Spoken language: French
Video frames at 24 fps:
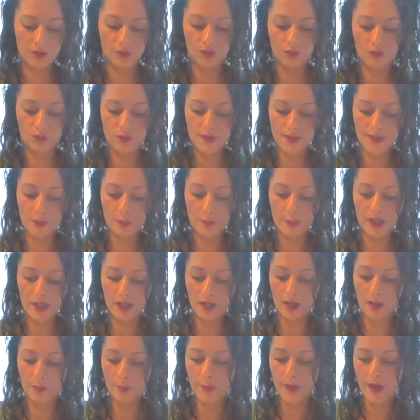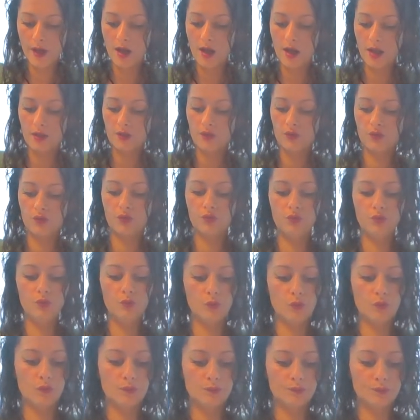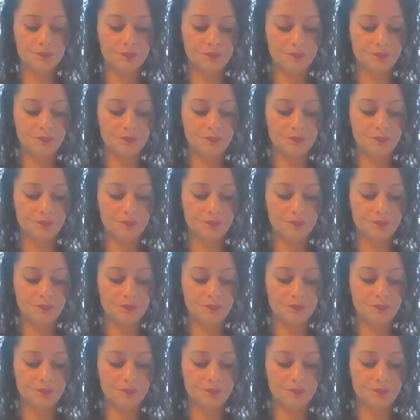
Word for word: du coup, ça ne parlera pas à tout le monde.